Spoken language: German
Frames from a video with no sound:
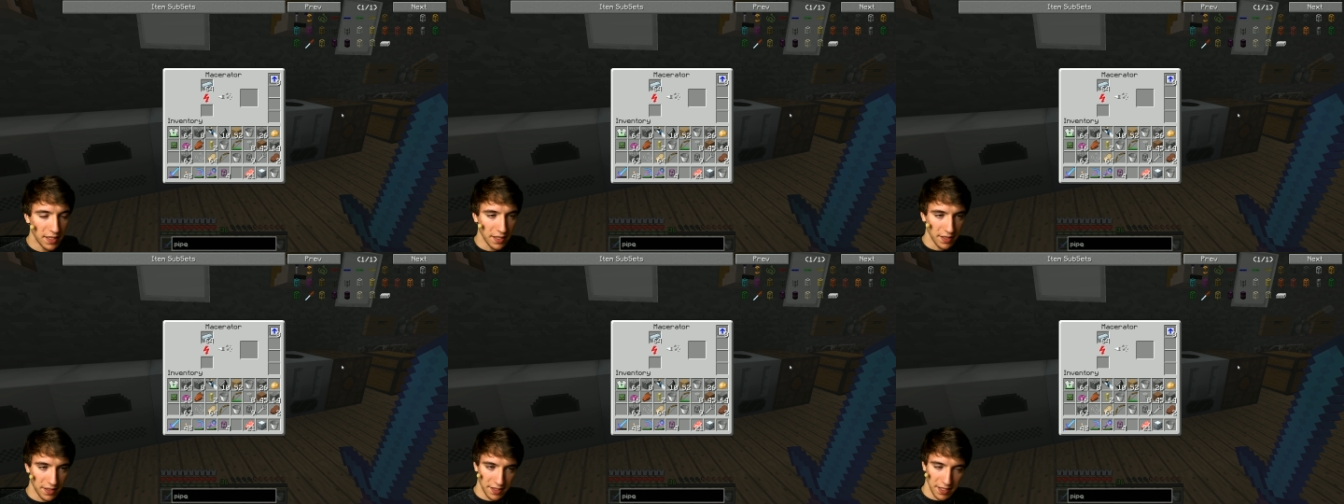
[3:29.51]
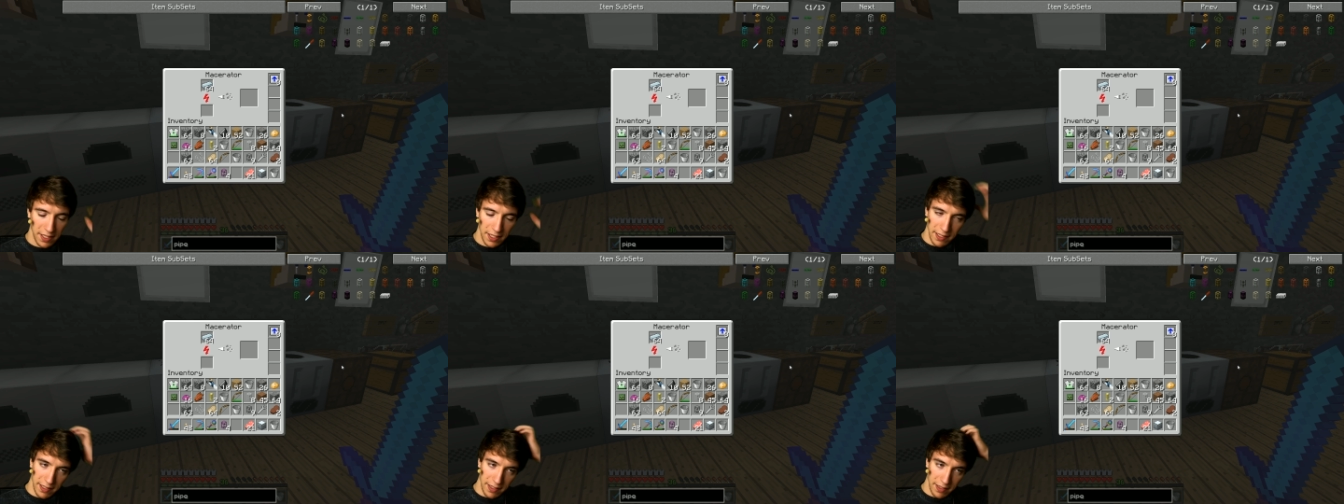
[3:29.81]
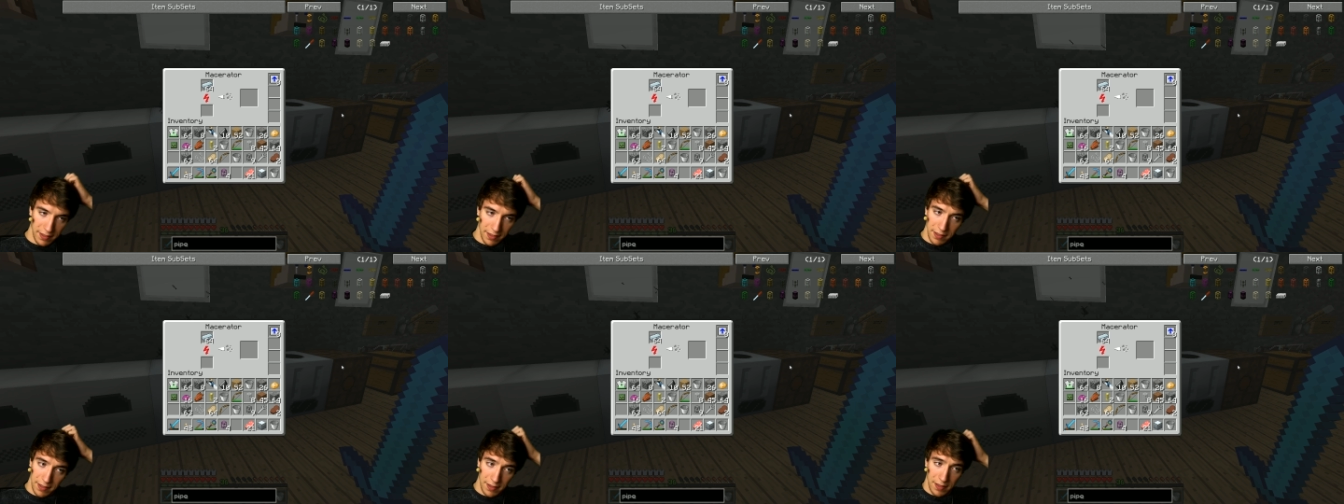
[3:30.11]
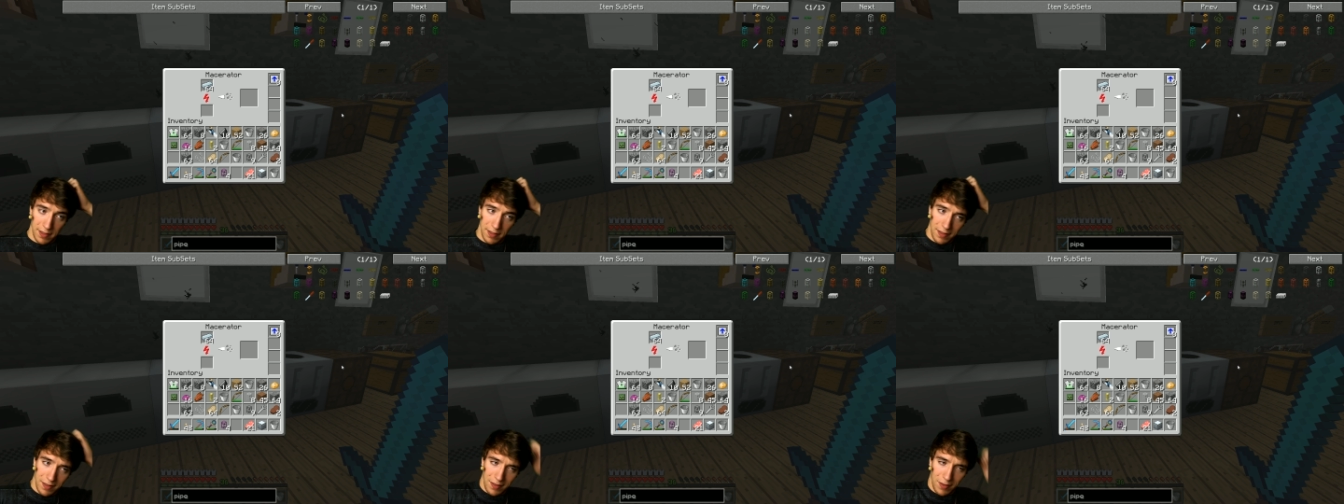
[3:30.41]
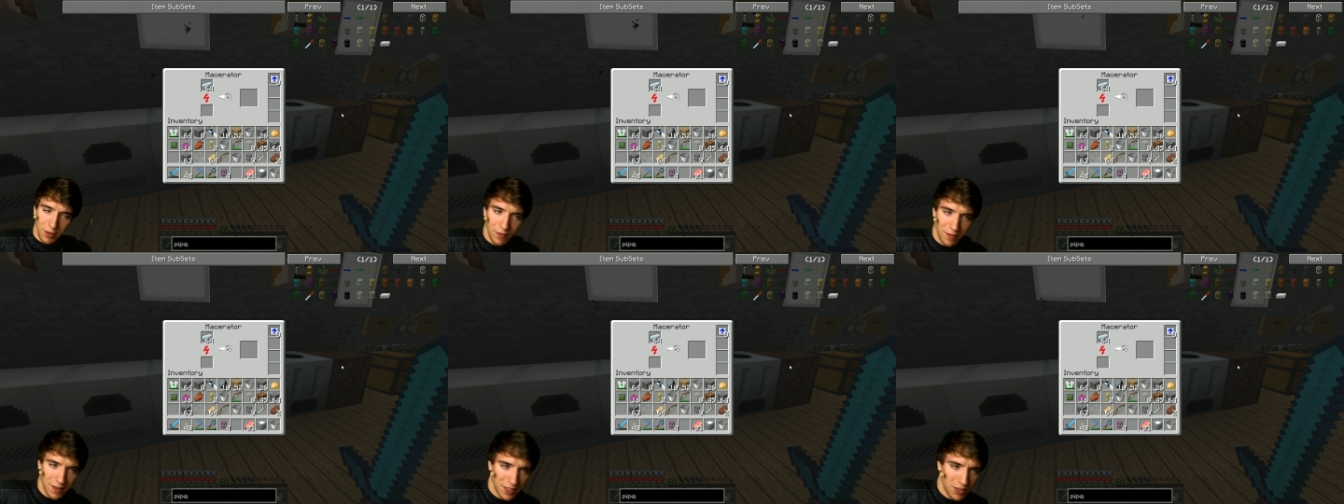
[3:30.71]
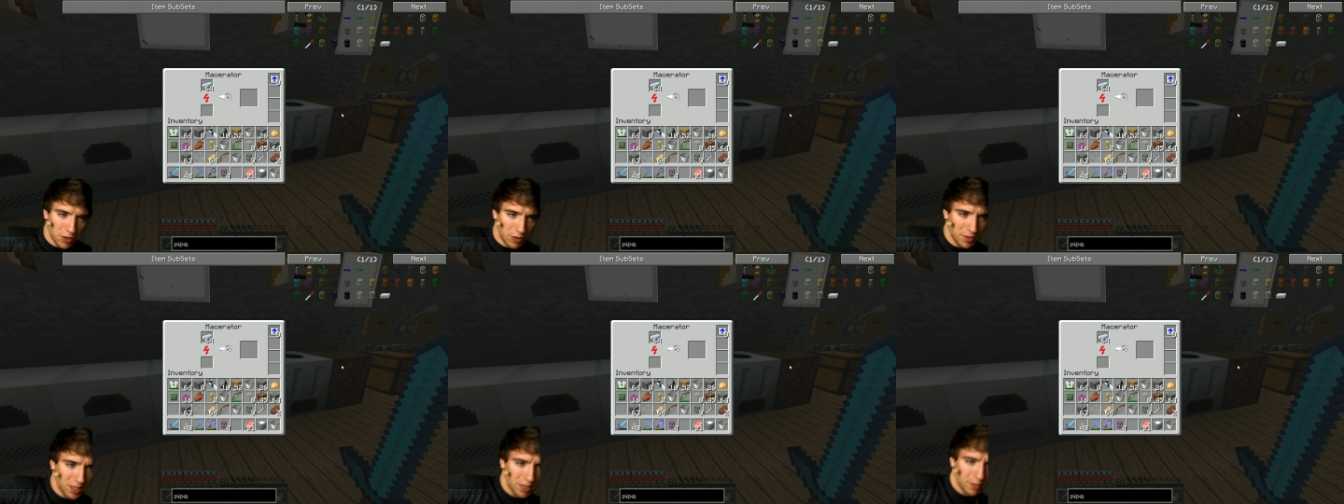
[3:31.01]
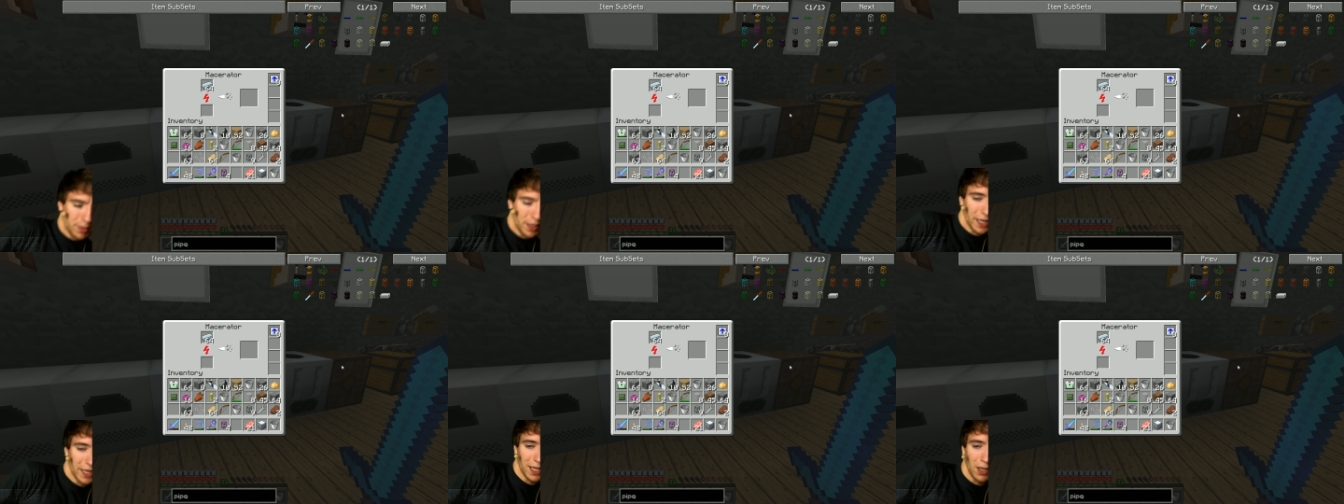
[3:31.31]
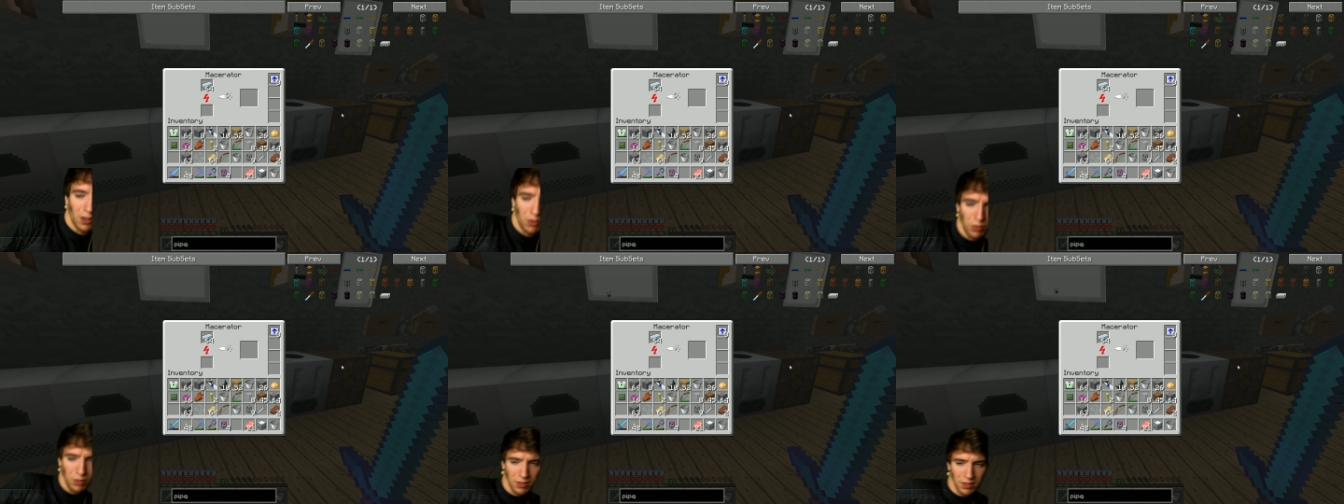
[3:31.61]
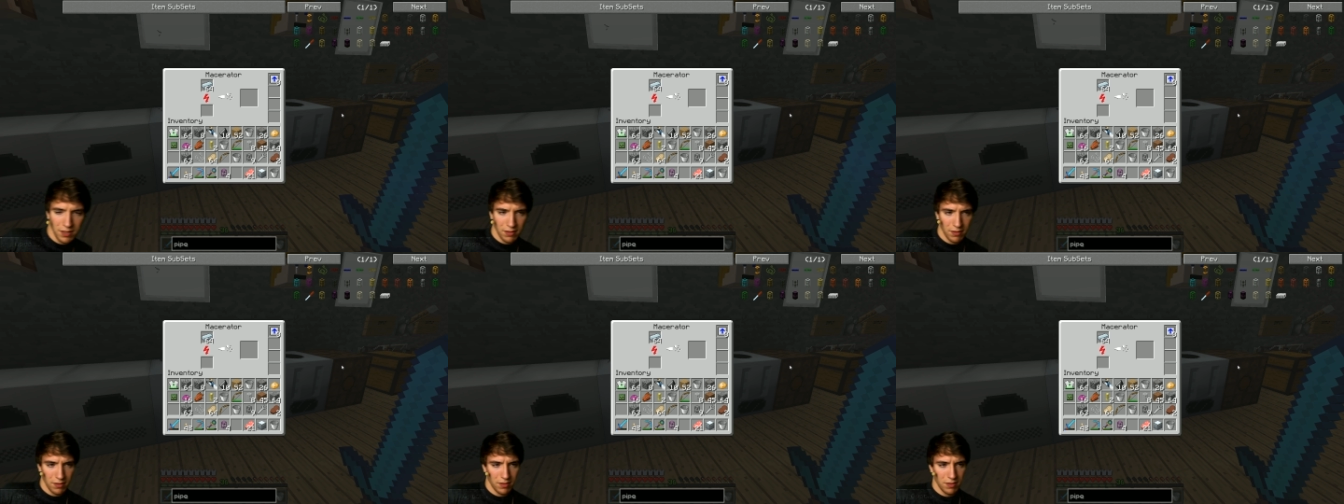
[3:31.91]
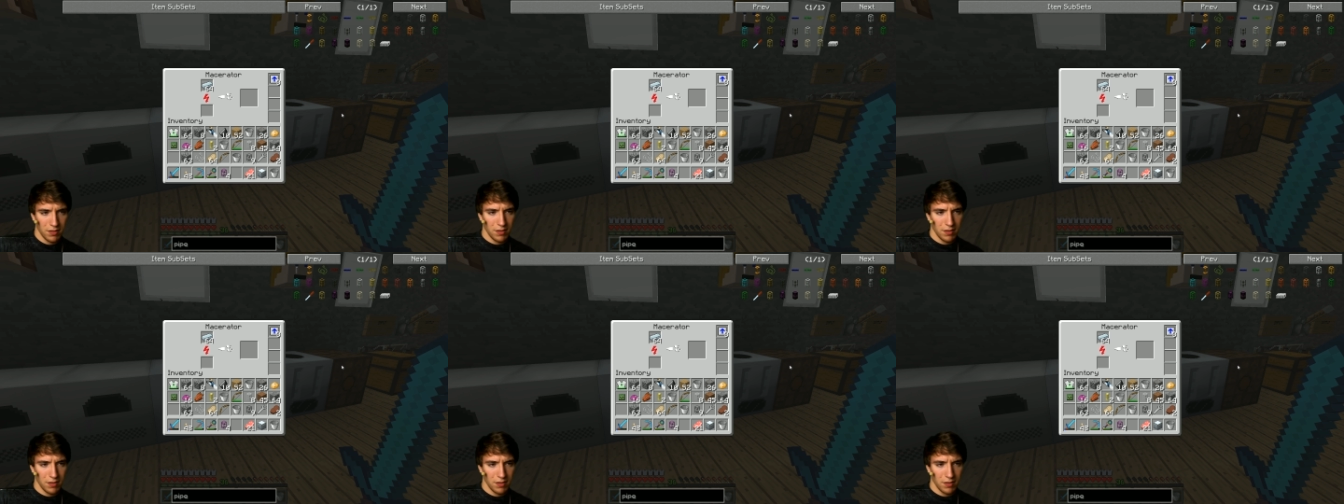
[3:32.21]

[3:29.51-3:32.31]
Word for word: tatsächlich. Und was kommt dabei raus?